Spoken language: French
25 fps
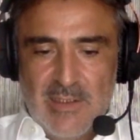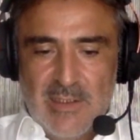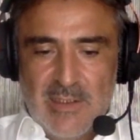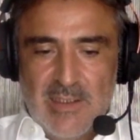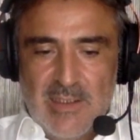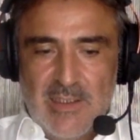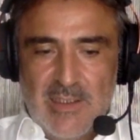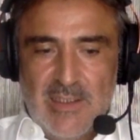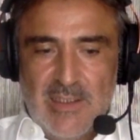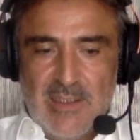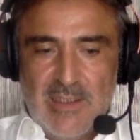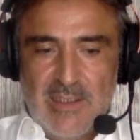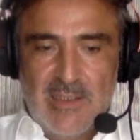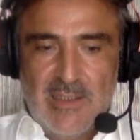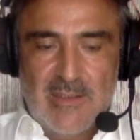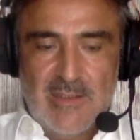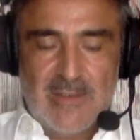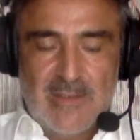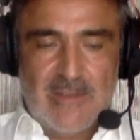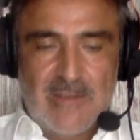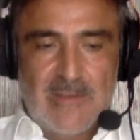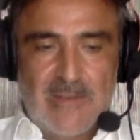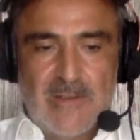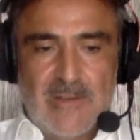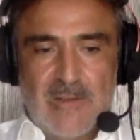
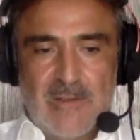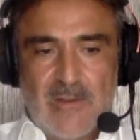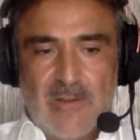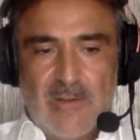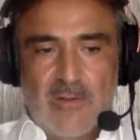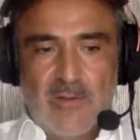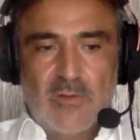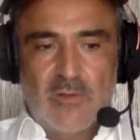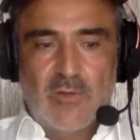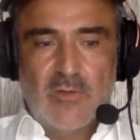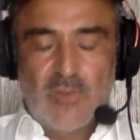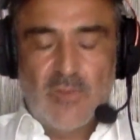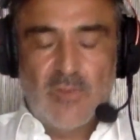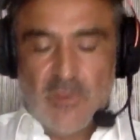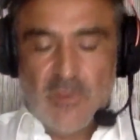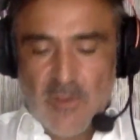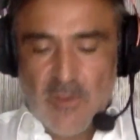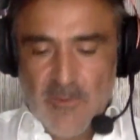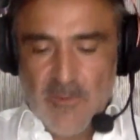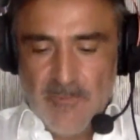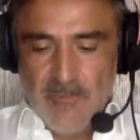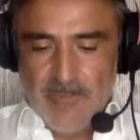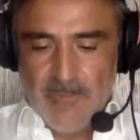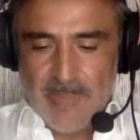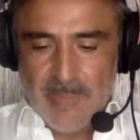et euh,
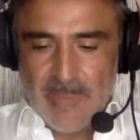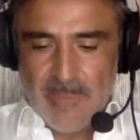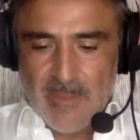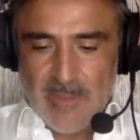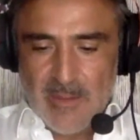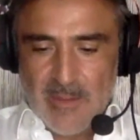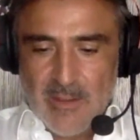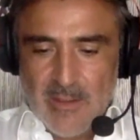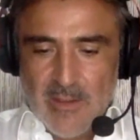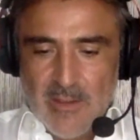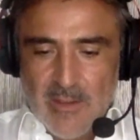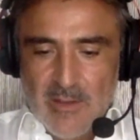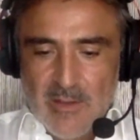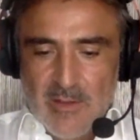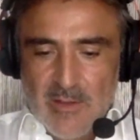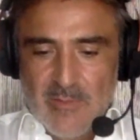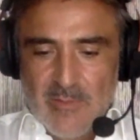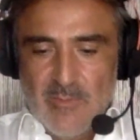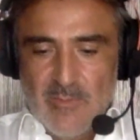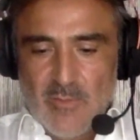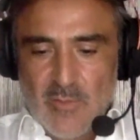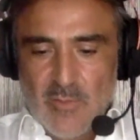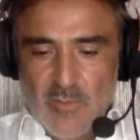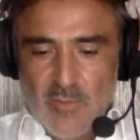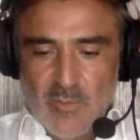entre-temps,
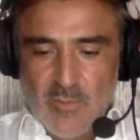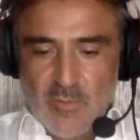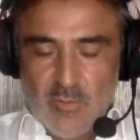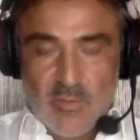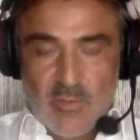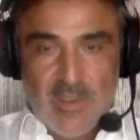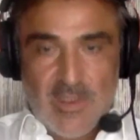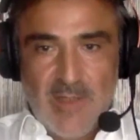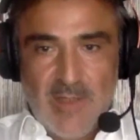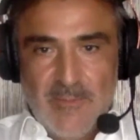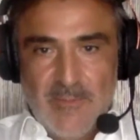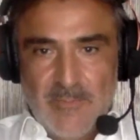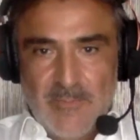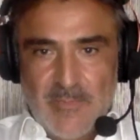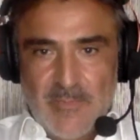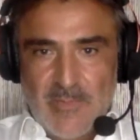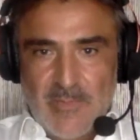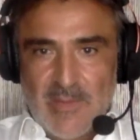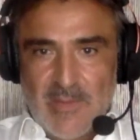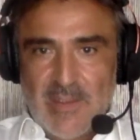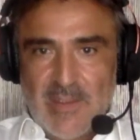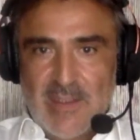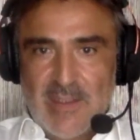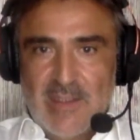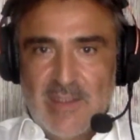mon cousin,
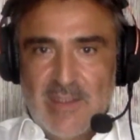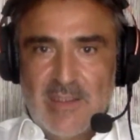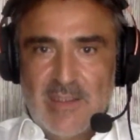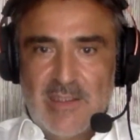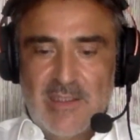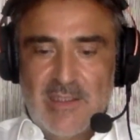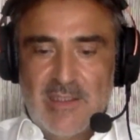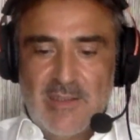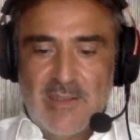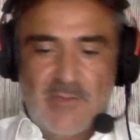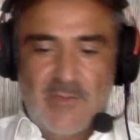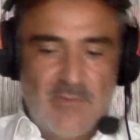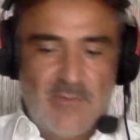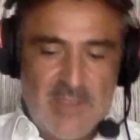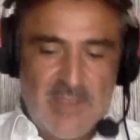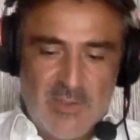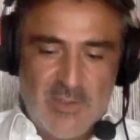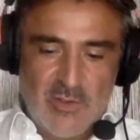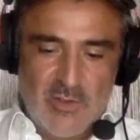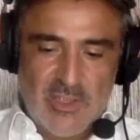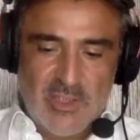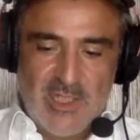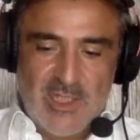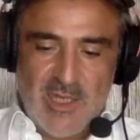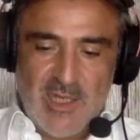qui est fils
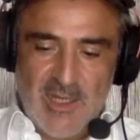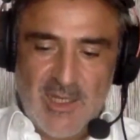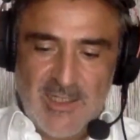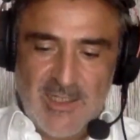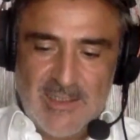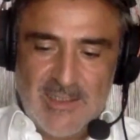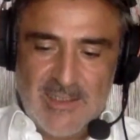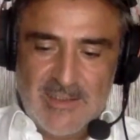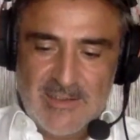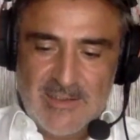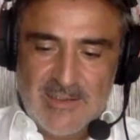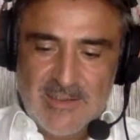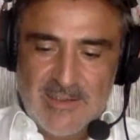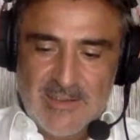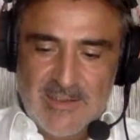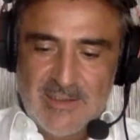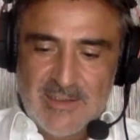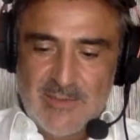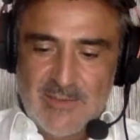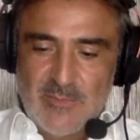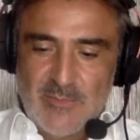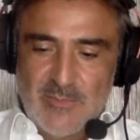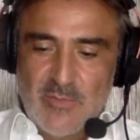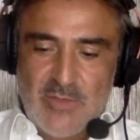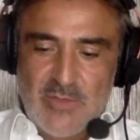de général,
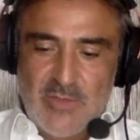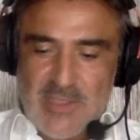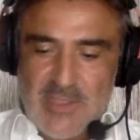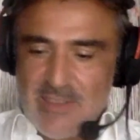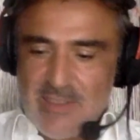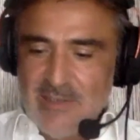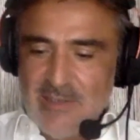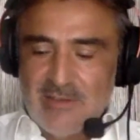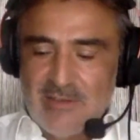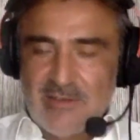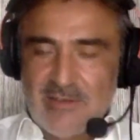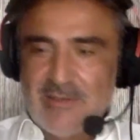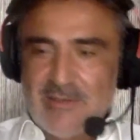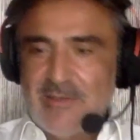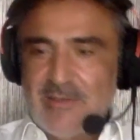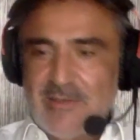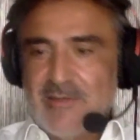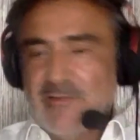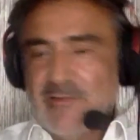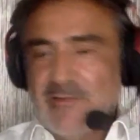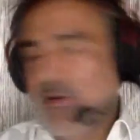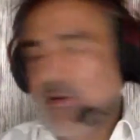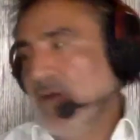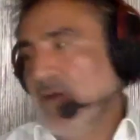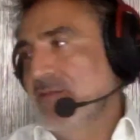me dit
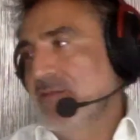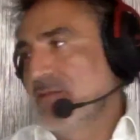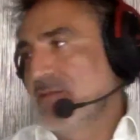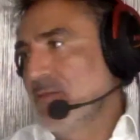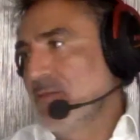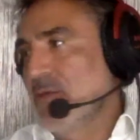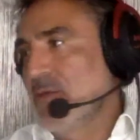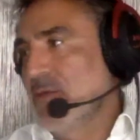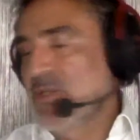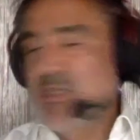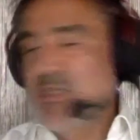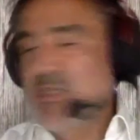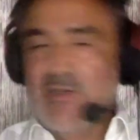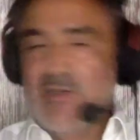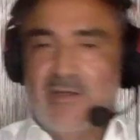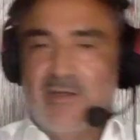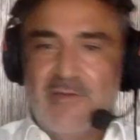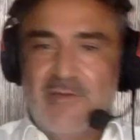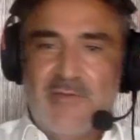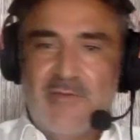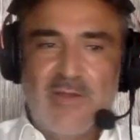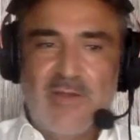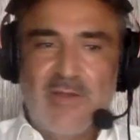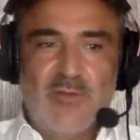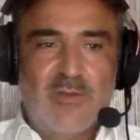euh, ah, C'était magique,
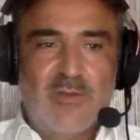hein, fan de